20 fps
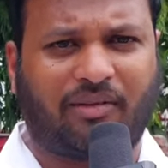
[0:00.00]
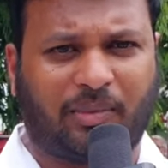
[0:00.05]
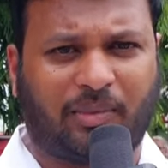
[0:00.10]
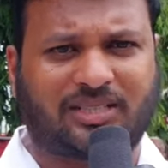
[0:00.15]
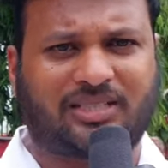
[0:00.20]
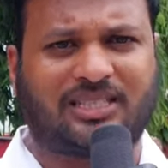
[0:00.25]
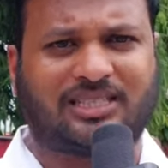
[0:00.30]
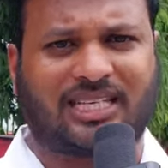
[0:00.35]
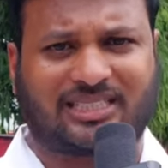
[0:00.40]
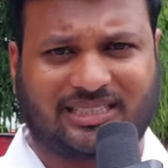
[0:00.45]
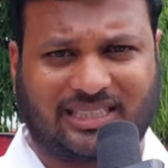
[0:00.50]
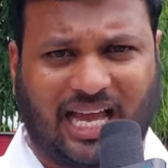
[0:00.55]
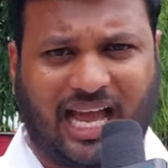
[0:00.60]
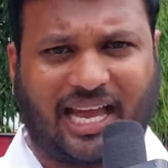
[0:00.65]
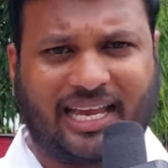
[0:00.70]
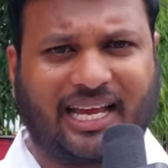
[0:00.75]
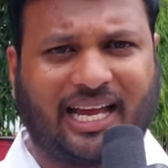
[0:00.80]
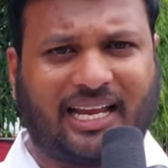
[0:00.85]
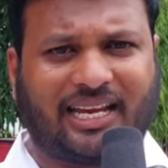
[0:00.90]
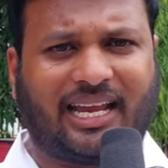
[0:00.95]
విమర్శించే
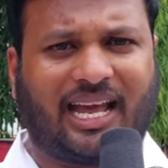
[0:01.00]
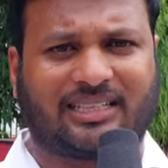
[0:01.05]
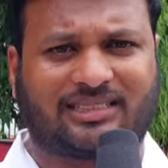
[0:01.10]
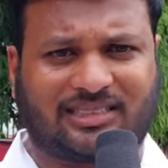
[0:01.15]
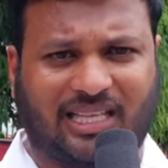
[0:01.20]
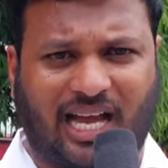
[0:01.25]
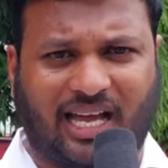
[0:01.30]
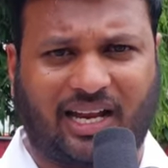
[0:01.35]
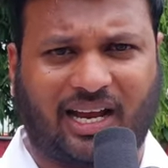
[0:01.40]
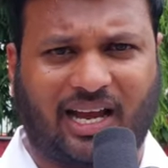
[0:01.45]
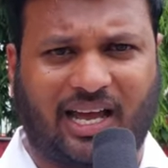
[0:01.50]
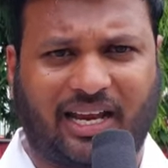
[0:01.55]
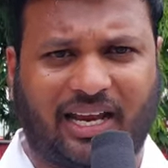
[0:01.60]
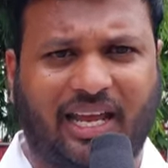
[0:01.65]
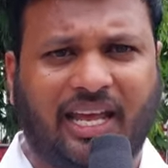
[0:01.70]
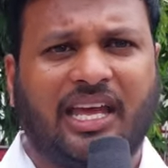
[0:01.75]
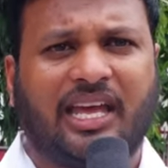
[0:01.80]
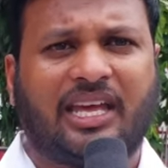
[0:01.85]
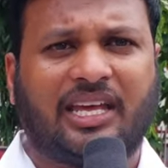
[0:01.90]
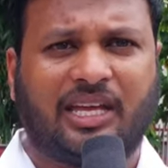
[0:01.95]
స్థాయి కానీ ఆ స్థానం కానీ
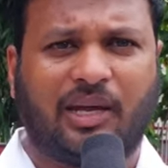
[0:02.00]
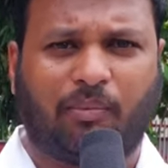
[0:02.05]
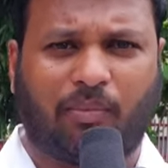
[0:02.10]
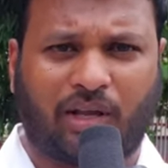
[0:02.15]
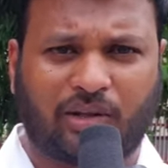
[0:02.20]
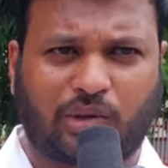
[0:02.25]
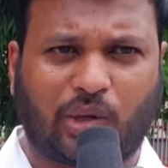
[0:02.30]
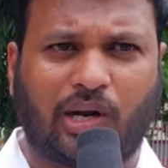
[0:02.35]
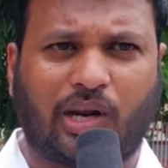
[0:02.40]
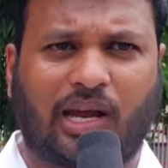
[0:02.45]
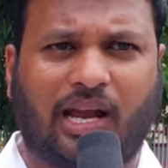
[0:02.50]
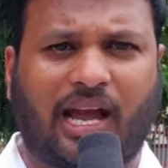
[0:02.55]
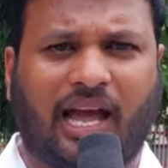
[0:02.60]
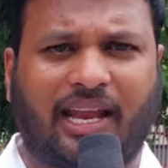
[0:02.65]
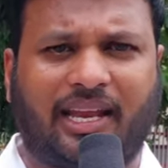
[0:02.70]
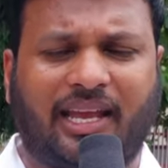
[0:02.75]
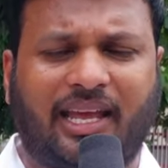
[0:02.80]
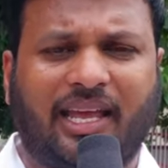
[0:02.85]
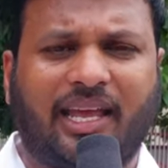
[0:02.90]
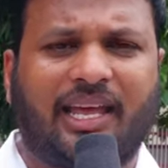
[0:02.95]
ఈ మంత్రులకు
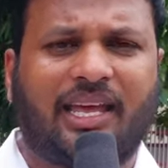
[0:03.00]
కానీ